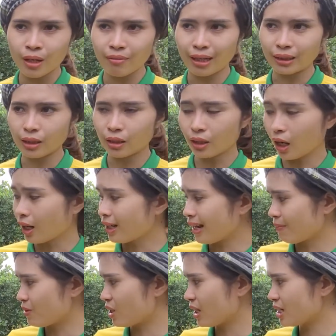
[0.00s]
và từ đó
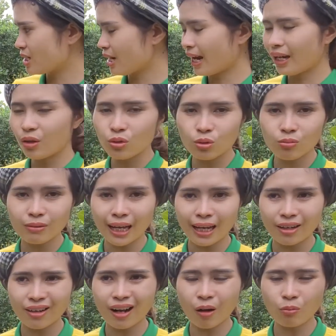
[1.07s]
làm cho cái trái của chúng ta
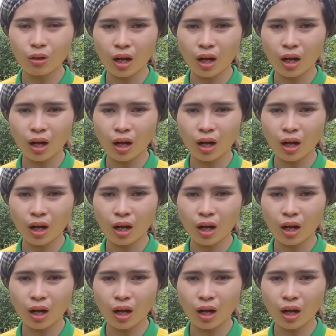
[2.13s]
nó không